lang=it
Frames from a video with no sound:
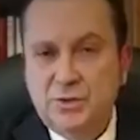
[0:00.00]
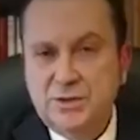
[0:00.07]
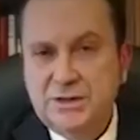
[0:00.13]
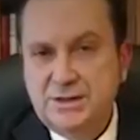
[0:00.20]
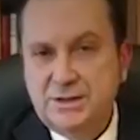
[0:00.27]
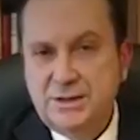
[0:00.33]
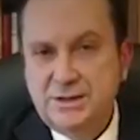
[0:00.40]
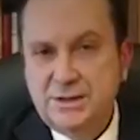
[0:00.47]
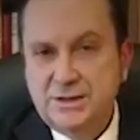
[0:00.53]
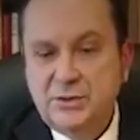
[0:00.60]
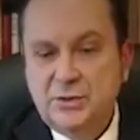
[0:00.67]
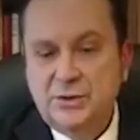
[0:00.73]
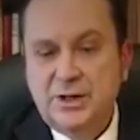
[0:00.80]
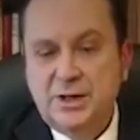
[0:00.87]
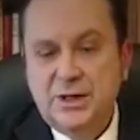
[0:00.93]
una sentenza
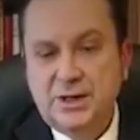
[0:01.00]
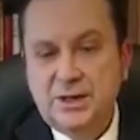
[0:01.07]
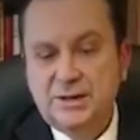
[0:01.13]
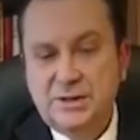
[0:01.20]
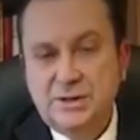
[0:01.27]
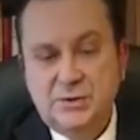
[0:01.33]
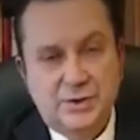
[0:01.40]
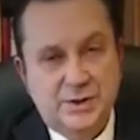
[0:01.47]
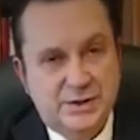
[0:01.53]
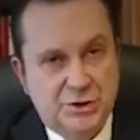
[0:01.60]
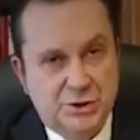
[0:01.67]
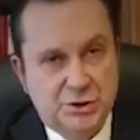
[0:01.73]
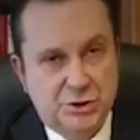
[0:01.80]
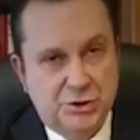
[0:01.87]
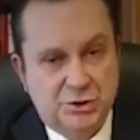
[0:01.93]
storica la Cassazione ha
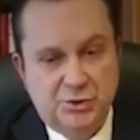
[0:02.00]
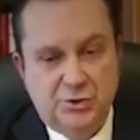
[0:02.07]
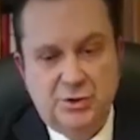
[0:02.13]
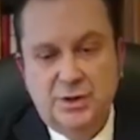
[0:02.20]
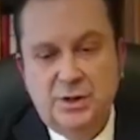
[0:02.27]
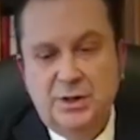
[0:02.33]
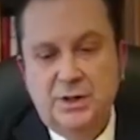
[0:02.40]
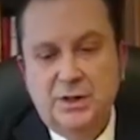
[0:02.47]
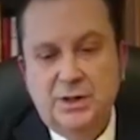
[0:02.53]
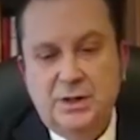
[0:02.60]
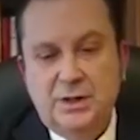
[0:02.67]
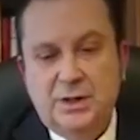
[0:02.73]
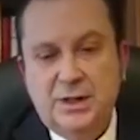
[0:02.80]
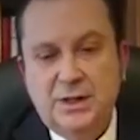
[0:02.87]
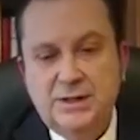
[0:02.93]
sancito
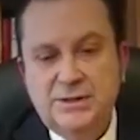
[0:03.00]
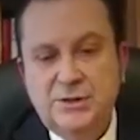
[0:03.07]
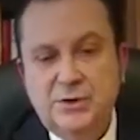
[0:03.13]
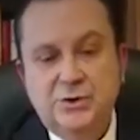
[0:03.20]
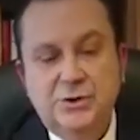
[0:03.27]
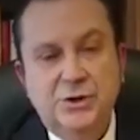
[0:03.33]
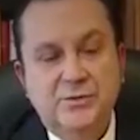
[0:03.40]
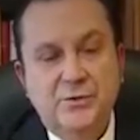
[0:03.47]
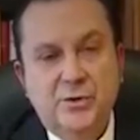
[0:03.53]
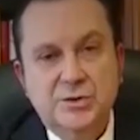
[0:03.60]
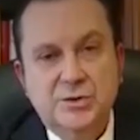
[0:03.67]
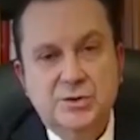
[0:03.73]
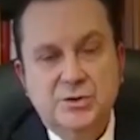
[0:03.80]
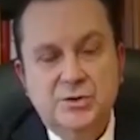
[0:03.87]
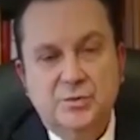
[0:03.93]
che l'assegno di
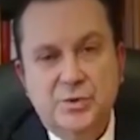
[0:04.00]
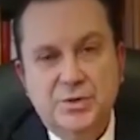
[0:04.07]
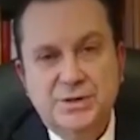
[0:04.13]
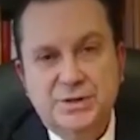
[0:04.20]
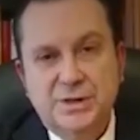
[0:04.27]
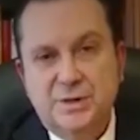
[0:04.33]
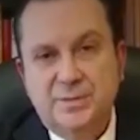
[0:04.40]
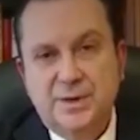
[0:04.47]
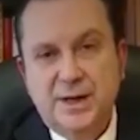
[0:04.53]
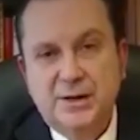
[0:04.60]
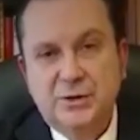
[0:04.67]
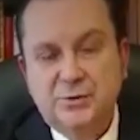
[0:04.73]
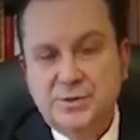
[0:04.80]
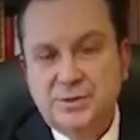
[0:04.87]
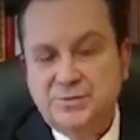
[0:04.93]
divorzio non può essere
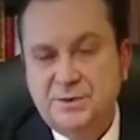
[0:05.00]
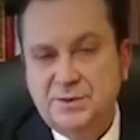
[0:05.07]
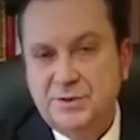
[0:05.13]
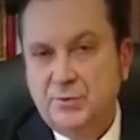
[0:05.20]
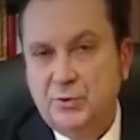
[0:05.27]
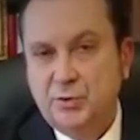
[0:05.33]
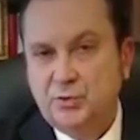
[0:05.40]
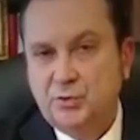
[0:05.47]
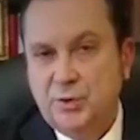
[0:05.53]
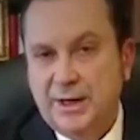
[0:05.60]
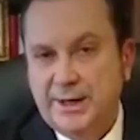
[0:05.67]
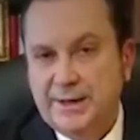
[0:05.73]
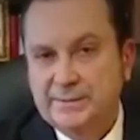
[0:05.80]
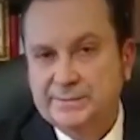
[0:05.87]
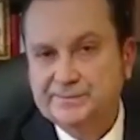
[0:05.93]
impiegato per spese
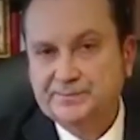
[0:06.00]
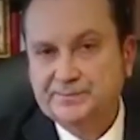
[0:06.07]
voluttuarie.